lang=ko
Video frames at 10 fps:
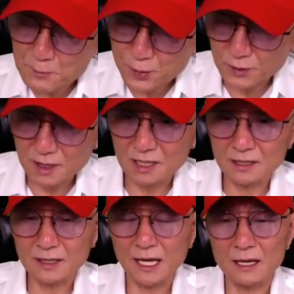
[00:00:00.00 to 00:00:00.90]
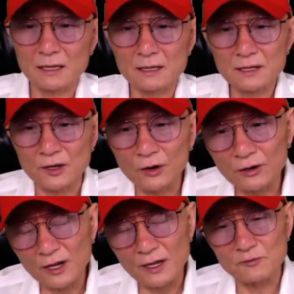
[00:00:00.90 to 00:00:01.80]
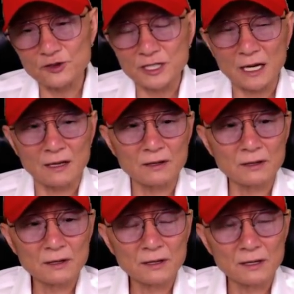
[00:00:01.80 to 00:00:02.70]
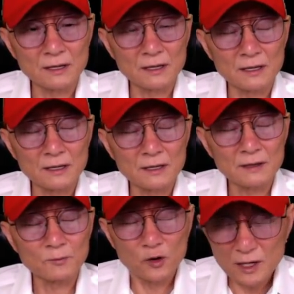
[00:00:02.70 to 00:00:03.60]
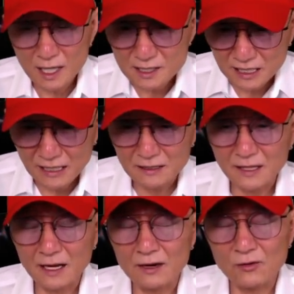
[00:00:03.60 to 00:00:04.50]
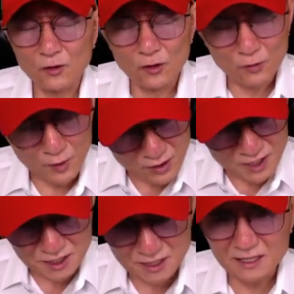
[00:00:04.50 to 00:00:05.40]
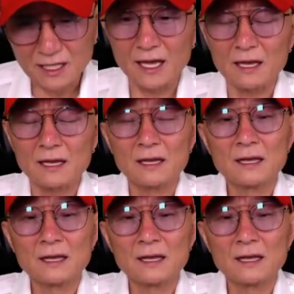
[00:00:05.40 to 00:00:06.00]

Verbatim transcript: 안 풀릴 때 격려의 문자 뭔가 잘 됐고 먹었을 때